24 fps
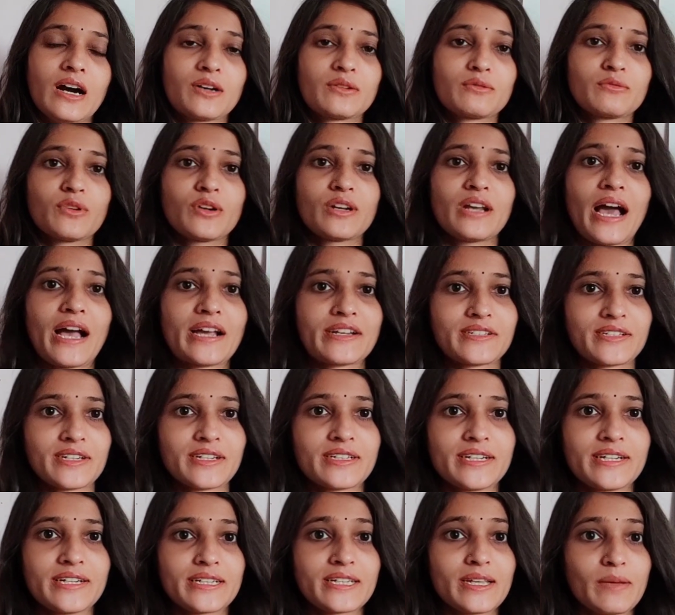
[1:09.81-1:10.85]
और वो लास्ट
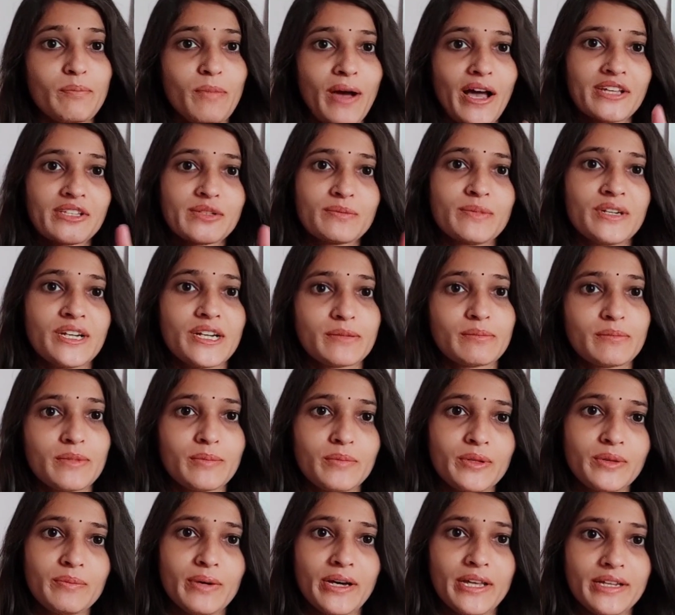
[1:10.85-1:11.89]
डेट के पाँच मिनट
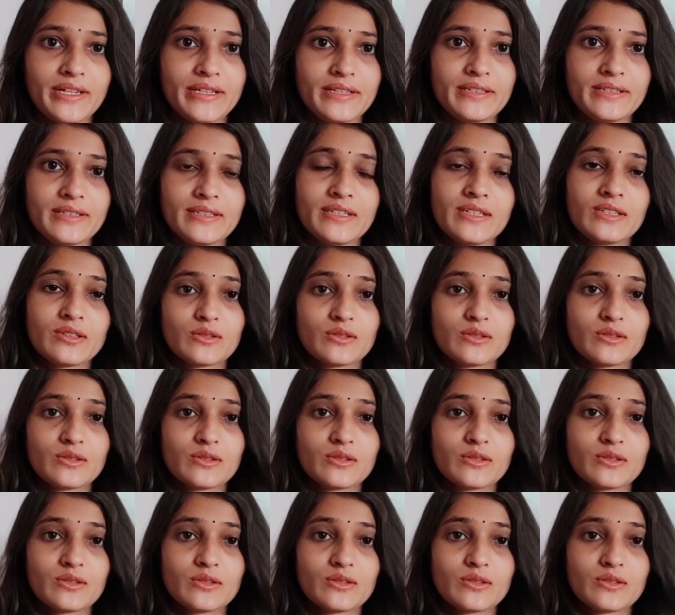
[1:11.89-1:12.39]
में भी भरे